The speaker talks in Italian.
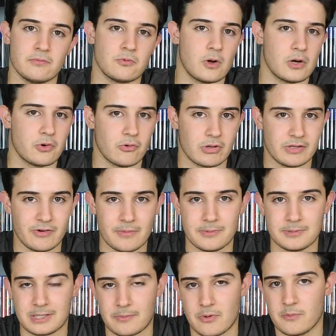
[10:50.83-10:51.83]
qualcuno di voi
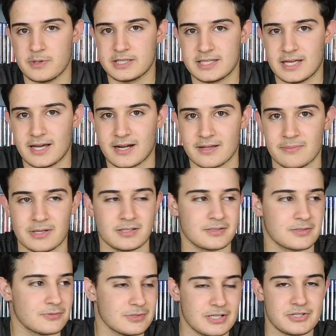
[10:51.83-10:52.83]
potrebbe obiettare, ma
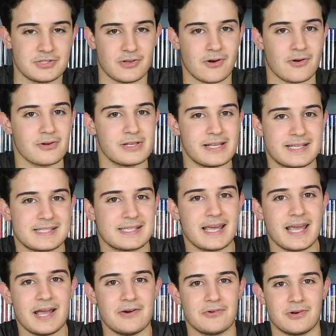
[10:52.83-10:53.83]
scusa ci saranno gli
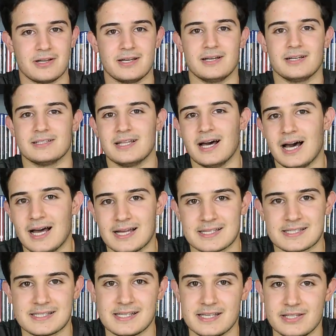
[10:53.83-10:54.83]
Xeon eh, da
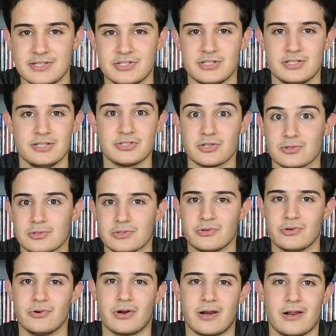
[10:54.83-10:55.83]
16-18
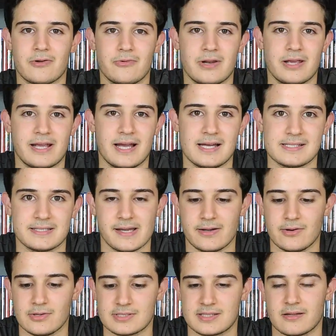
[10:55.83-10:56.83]
core in alcuni casi che
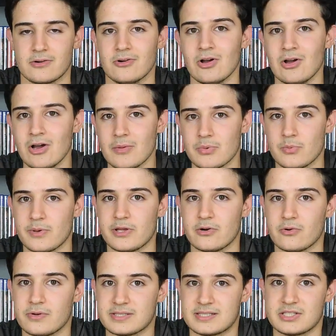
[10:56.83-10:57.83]
costano più o
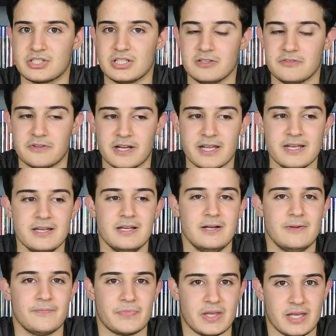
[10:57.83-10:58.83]
meno queste cifre
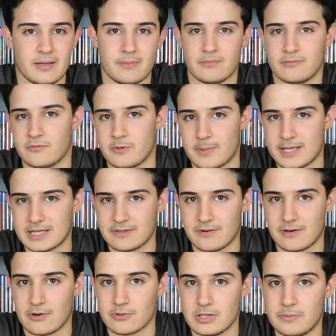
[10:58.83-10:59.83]
e mm, ovviamente
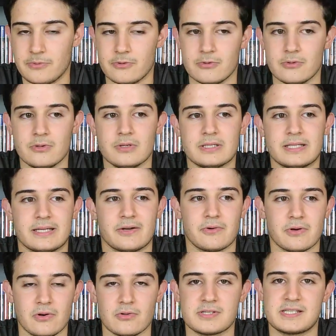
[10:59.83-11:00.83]
vanno di più, e
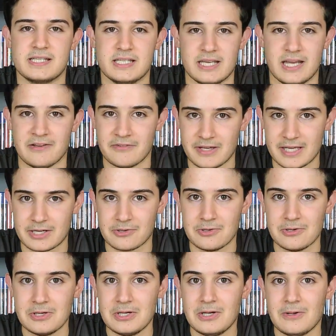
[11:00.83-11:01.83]
quello sì è
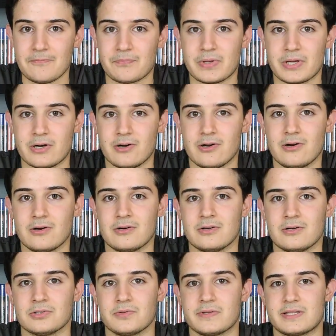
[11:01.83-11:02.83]
vero,
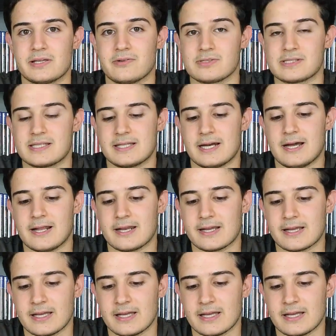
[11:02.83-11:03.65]
però dovete considerare